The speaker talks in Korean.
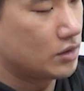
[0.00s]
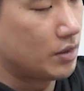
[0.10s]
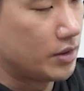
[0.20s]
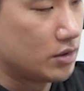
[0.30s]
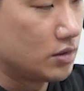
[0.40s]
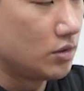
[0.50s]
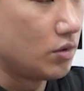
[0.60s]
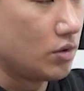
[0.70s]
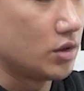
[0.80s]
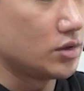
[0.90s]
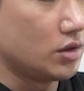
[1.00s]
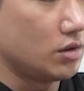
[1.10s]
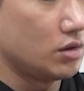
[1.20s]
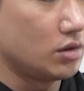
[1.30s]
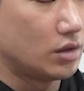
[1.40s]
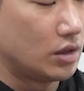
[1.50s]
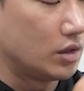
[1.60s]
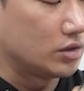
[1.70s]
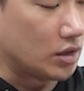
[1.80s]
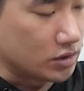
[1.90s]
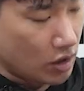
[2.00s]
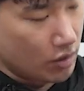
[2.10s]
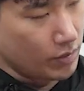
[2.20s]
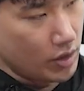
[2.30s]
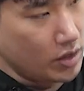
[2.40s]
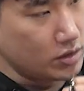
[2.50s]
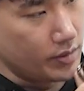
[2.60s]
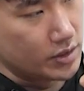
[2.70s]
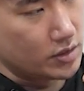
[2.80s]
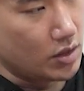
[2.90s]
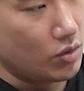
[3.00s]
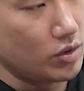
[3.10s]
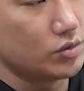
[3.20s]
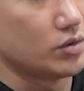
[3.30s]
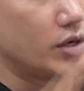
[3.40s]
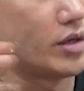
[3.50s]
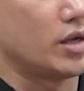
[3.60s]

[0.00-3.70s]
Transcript: 잡아서 들어 올려서 자 정면에서 봤을 때 호리존탈